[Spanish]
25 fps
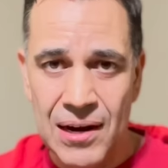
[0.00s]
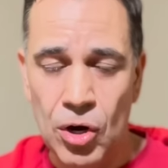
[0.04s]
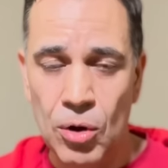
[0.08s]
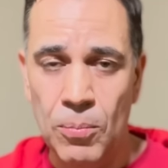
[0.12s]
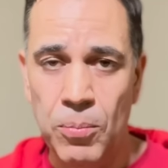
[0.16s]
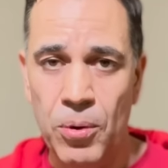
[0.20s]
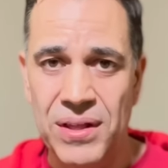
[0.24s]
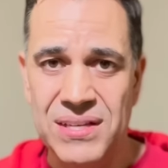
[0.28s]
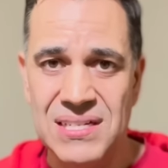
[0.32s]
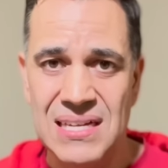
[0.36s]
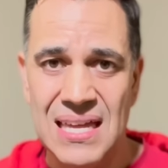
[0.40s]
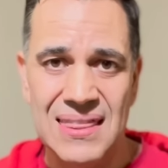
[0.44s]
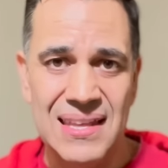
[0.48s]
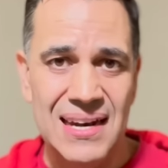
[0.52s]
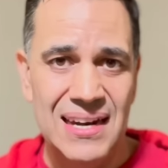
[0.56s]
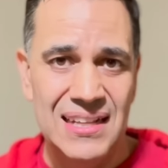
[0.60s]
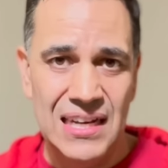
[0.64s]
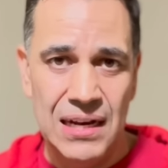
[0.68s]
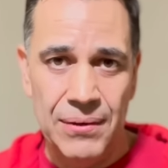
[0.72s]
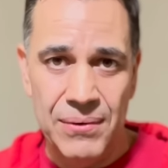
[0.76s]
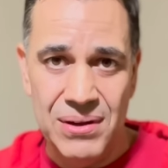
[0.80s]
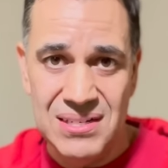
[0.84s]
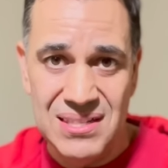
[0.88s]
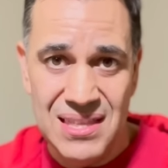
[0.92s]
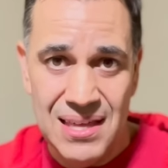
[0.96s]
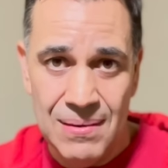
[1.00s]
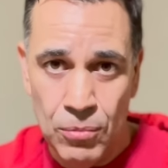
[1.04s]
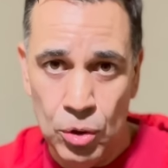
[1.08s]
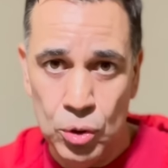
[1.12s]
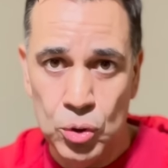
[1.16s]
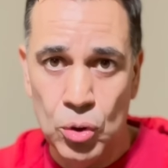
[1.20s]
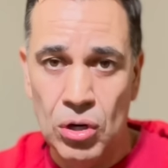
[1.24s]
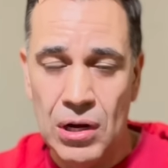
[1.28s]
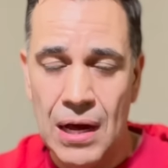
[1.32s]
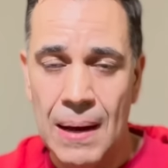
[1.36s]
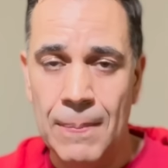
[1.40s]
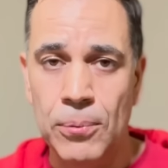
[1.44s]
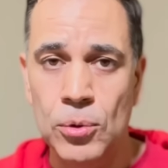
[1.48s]
lo podéis hacer a través de
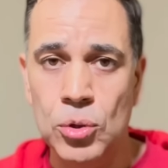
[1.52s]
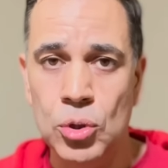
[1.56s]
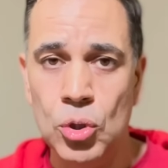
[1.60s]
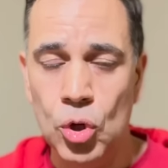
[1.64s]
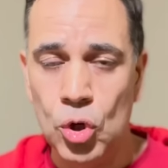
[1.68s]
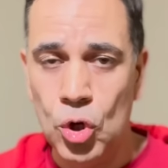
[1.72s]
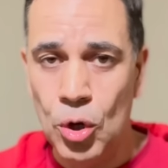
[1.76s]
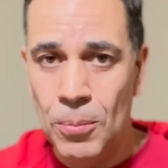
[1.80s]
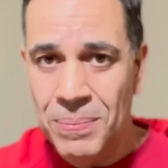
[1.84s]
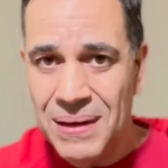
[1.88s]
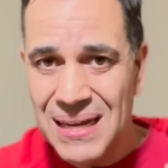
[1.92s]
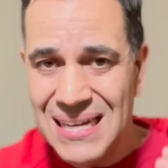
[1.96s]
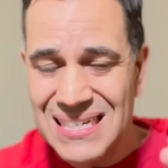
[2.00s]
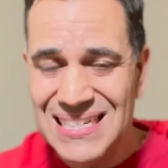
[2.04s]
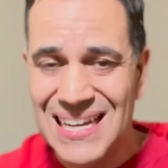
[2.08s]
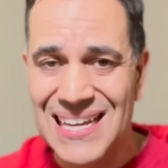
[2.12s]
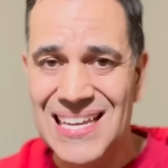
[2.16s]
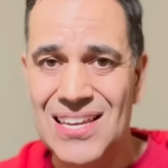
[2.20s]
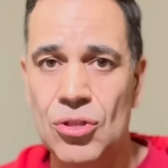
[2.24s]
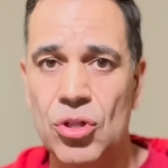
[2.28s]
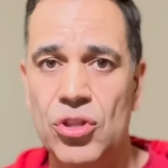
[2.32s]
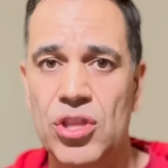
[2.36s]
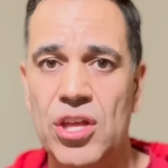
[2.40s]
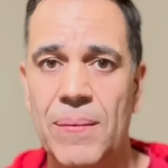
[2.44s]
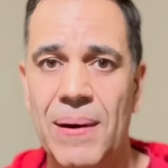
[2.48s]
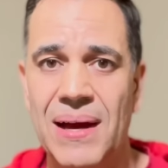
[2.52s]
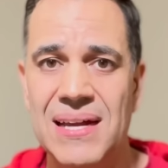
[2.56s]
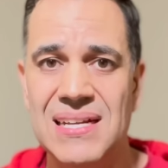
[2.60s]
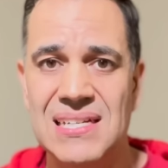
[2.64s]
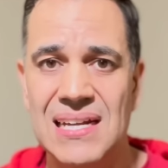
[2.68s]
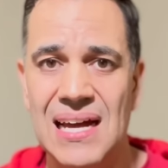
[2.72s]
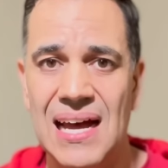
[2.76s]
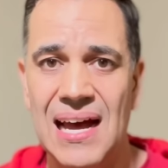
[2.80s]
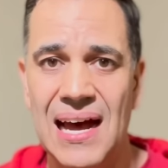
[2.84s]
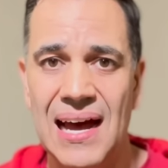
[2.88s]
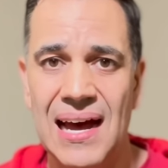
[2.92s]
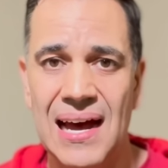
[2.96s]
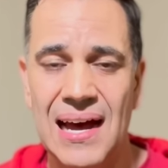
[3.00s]
motorca.com, que es allí donde vais
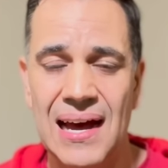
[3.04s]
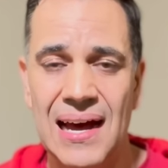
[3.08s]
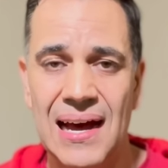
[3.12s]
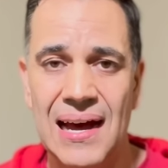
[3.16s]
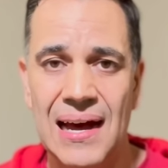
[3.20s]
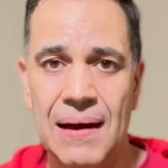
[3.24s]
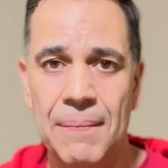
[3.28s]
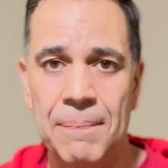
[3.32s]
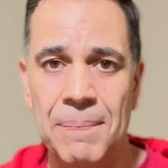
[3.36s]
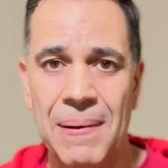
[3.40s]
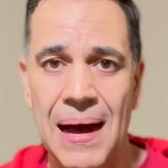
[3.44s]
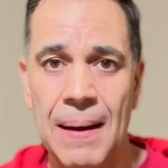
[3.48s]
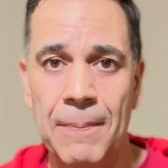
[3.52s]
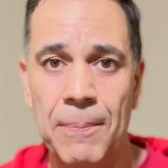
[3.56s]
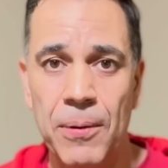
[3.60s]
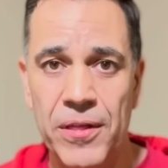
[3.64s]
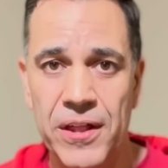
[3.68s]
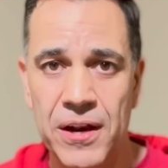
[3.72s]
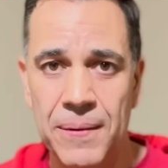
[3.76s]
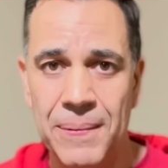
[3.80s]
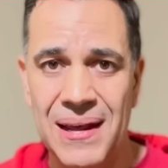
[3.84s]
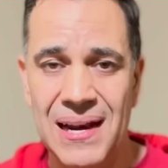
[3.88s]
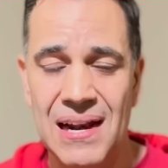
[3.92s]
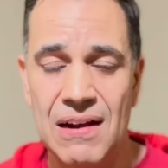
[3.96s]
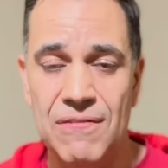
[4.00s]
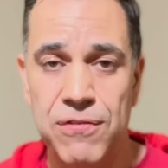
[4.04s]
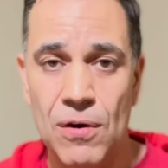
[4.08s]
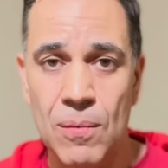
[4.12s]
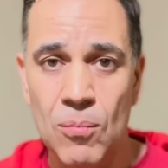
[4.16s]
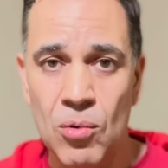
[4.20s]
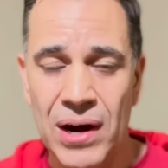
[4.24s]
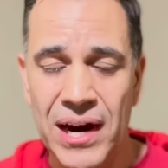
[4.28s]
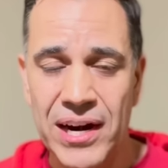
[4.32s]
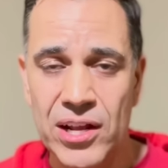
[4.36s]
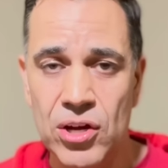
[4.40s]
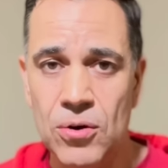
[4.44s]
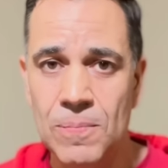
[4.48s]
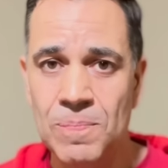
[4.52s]
a, poder ver el
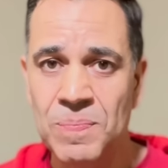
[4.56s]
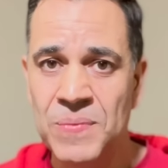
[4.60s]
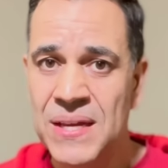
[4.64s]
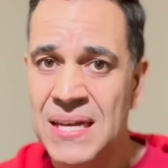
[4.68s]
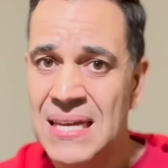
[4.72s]
formulario.